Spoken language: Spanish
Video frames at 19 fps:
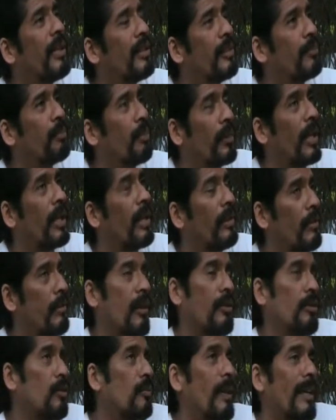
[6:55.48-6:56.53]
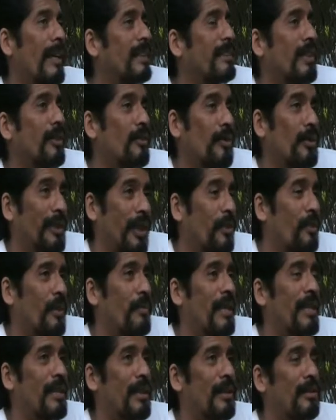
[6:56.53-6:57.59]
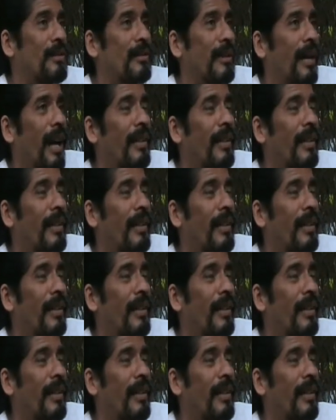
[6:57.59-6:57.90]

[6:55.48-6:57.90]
Antes, porque entre Humala y García me voté, obviamente, ¿no?